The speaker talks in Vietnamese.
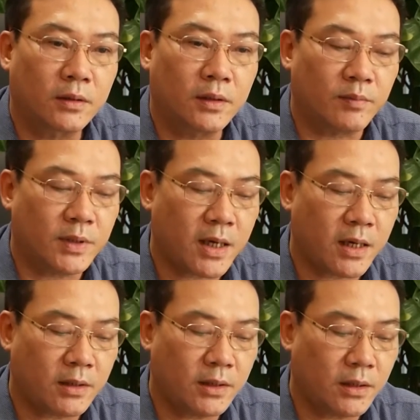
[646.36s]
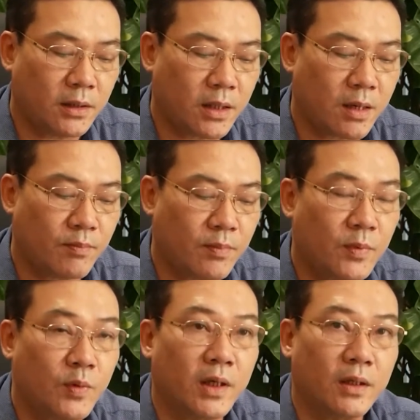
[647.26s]
kiểm tra ở trên 5
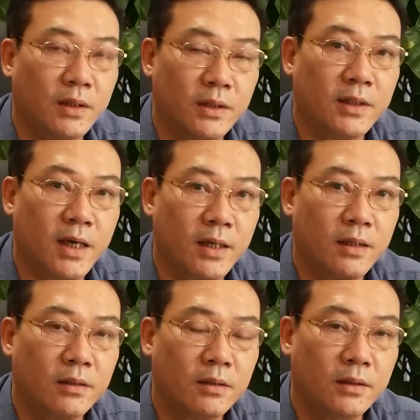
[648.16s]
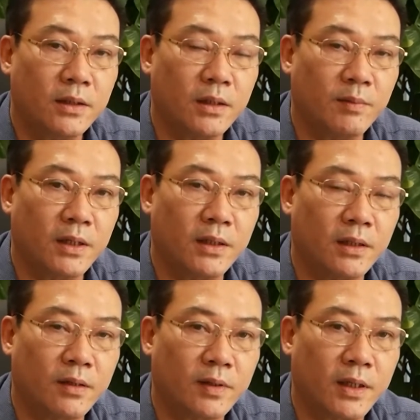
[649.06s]
huyện thị xã trên địa bàn tỉnh
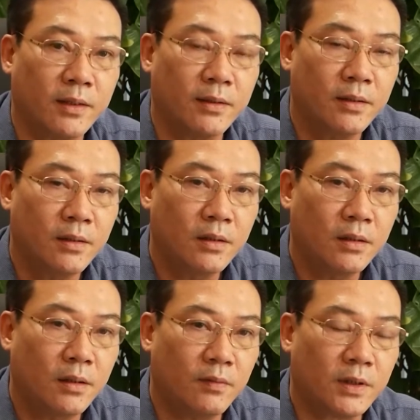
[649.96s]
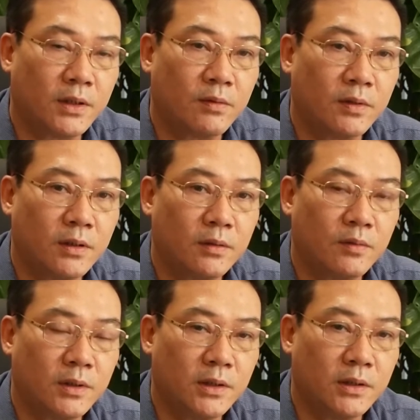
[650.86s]
Lào Cai thế và trong cái
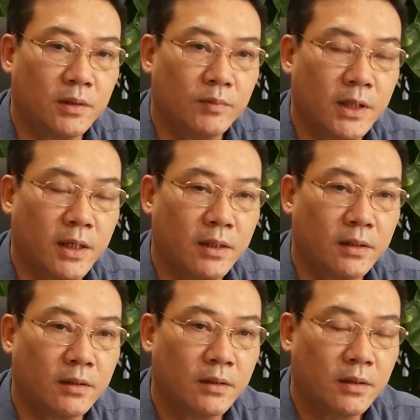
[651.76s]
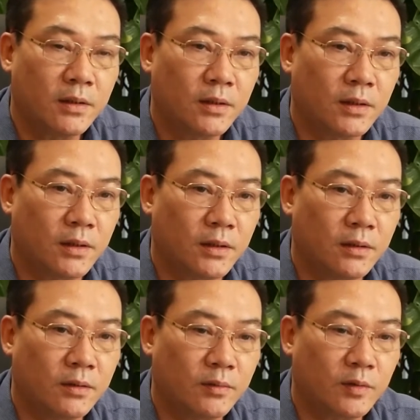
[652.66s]
quá trình kiểm tra thì
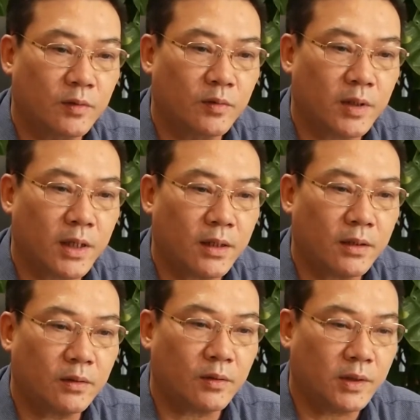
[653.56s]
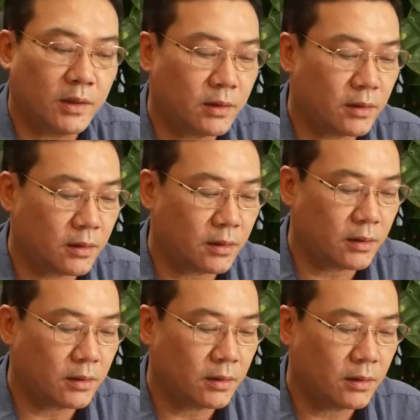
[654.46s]
chúng tôi cũng đã tổ chức
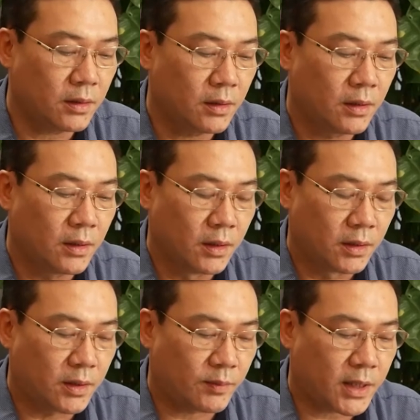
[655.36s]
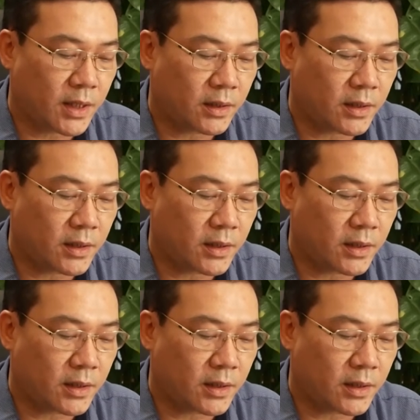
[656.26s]
ờ, kiểm tra